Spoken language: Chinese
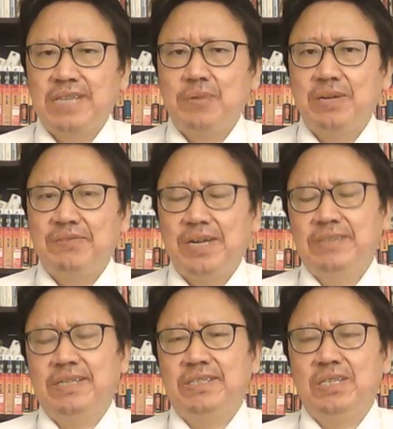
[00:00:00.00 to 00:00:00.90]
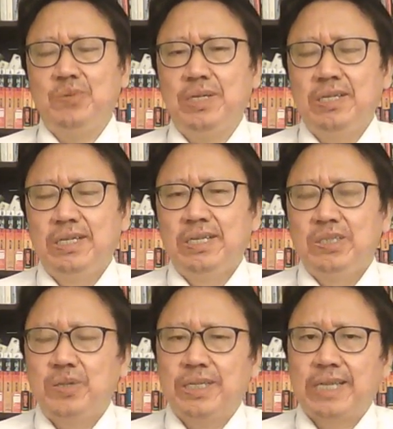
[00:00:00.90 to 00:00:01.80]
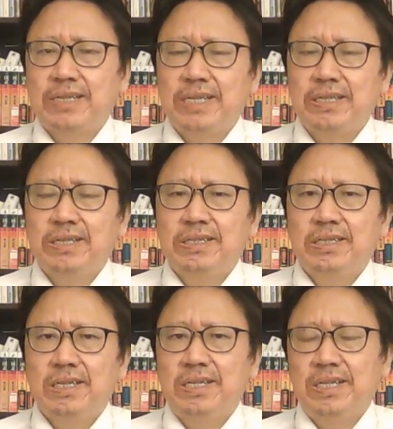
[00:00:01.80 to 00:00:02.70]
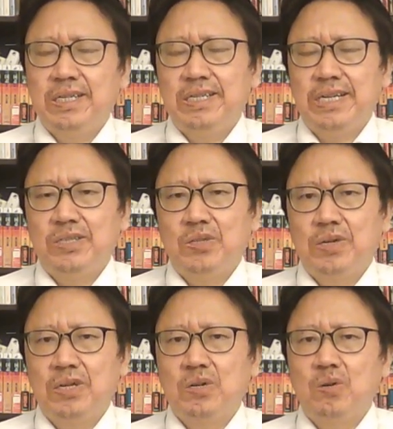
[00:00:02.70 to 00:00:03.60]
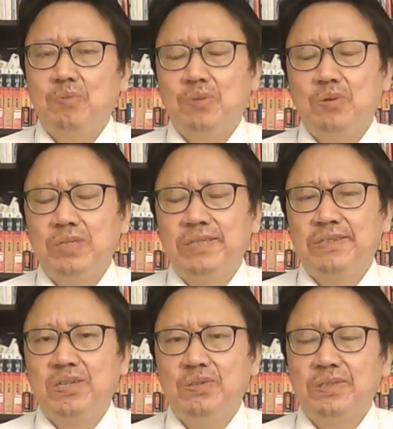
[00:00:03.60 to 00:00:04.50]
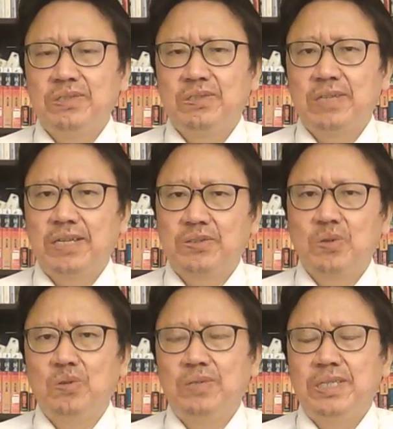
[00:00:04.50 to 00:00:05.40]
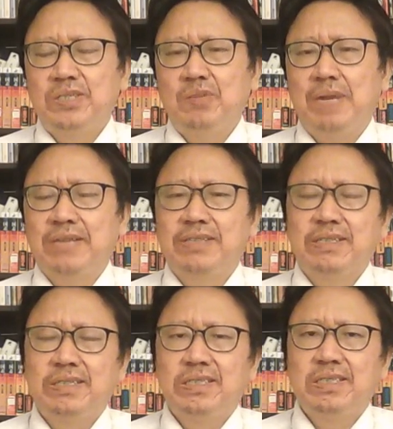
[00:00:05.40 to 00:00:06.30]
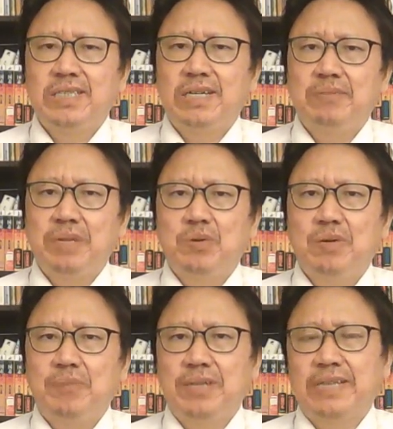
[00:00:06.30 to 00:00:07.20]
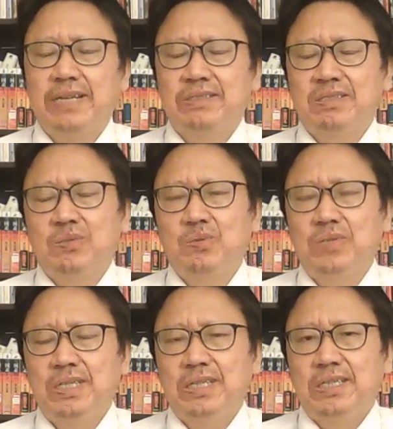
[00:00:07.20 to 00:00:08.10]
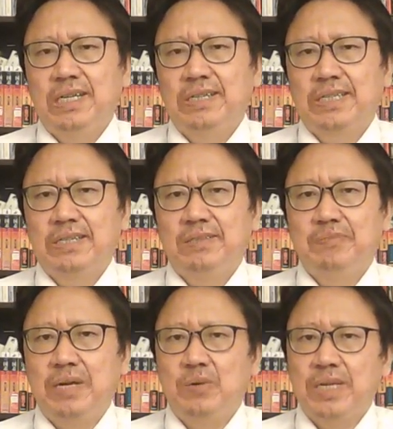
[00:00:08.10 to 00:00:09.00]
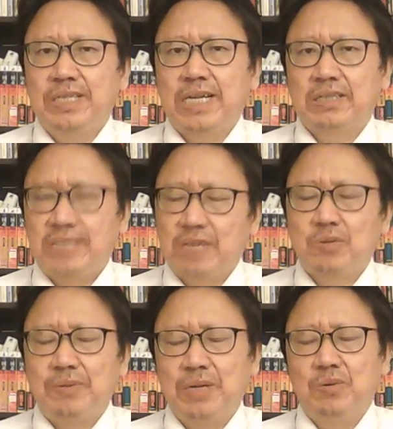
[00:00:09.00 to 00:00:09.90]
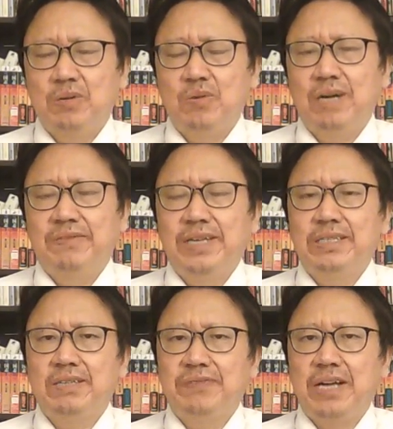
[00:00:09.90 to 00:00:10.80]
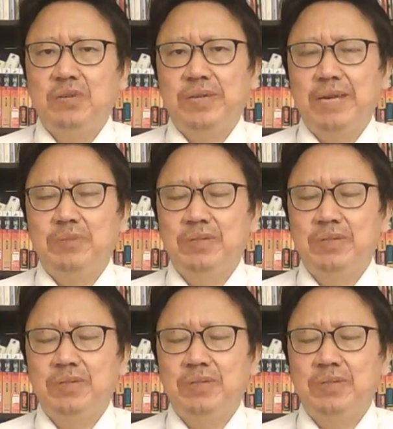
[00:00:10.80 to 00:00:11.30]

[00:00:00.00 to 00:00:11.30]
略发展机遇，就跟当年的2001年911恐怖攻击之后，呃，中共就马上向美国表态，似乎啊跟美国也加加入了美国广泛的反恐联盟，